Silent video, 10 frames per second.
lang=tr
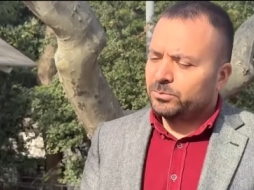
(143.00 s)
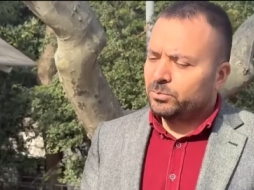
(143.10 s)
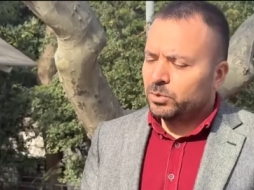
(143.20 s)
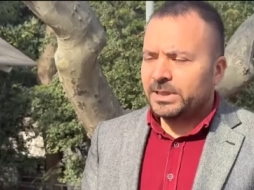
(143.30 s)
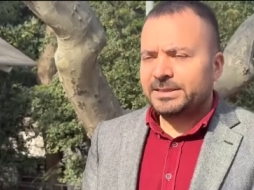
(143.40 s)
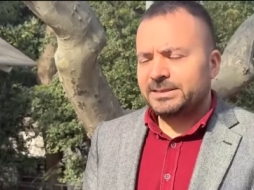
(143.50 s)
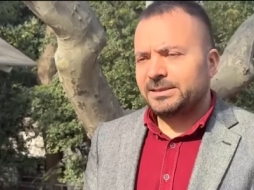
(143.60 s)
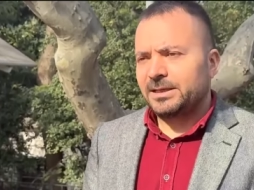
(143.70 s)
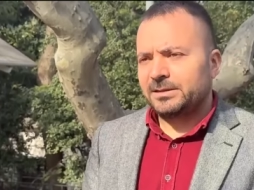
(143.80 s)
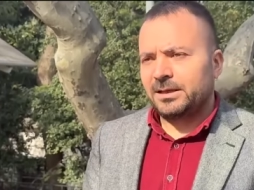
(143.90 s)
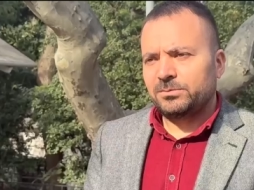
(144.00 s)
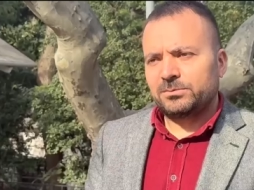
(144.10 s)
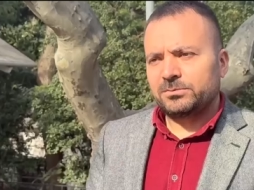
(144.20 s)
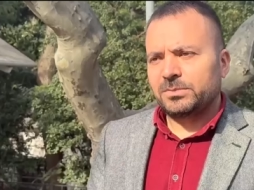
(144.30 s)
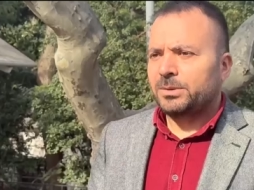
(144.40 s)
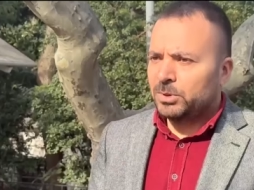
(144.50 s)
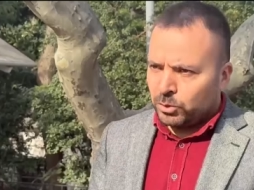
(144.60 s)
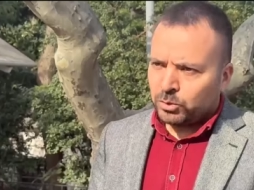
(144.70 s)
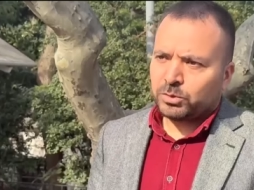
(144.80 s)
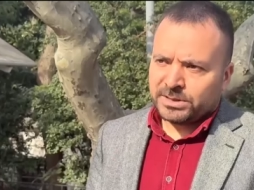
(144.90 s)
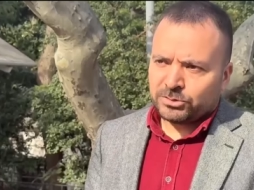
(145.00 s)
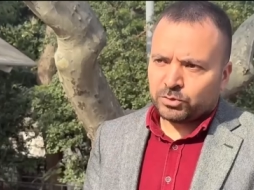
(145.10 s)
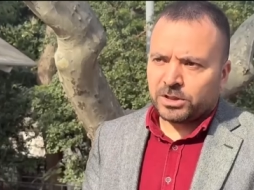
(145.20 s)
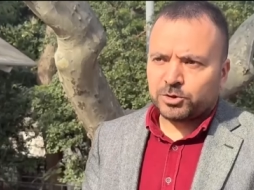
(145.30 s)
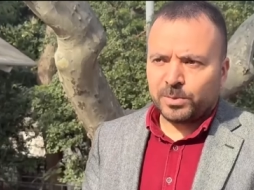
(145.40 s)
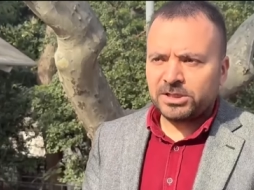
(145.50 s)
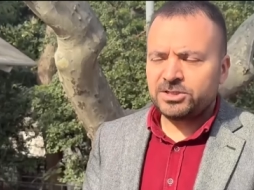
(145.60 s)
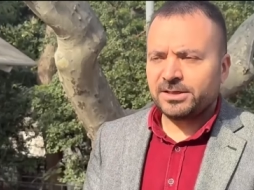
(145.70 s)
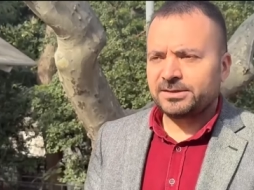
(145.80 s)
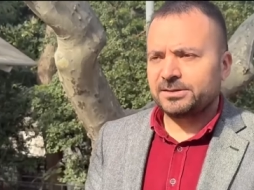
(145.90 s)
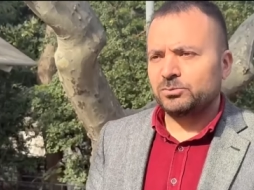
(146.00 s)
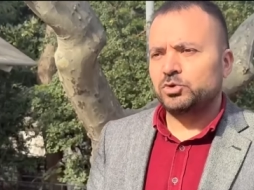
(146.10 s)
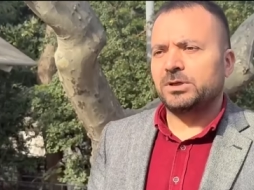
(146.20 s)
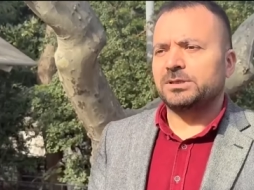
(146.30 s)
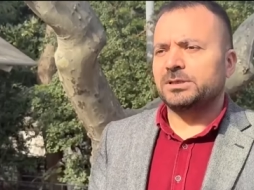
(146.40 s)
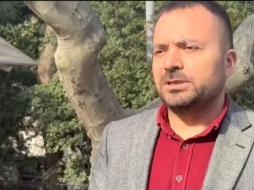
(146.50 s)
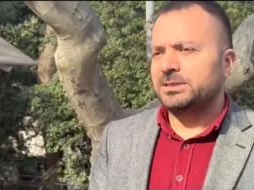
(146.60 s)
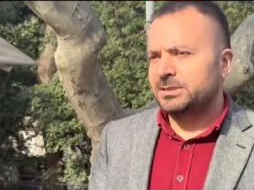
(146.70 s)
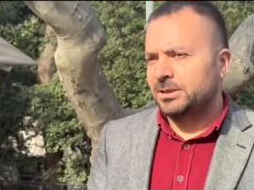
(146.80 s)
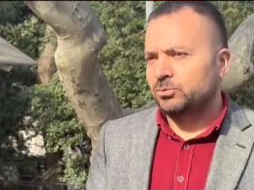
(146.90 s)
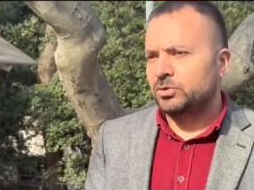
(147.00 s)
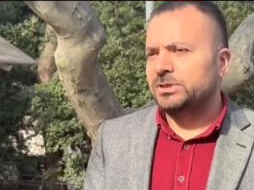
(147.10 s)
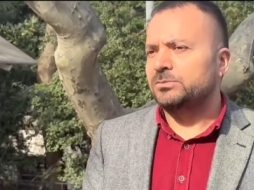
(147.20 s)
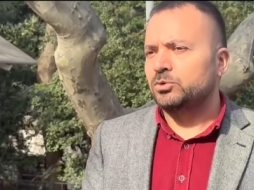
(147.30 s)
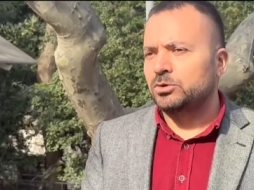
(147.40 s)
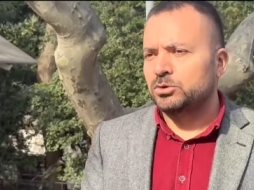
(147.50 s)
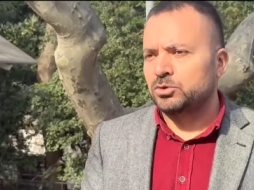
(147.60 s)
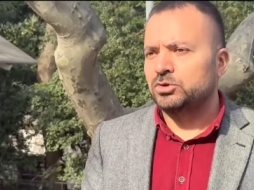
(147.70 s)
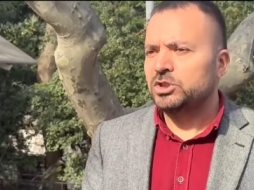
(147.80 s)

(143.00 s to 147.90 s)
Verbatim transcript: buna istinaden ben bir hukuki süreç başlattım. Şu anda İstanbul 29.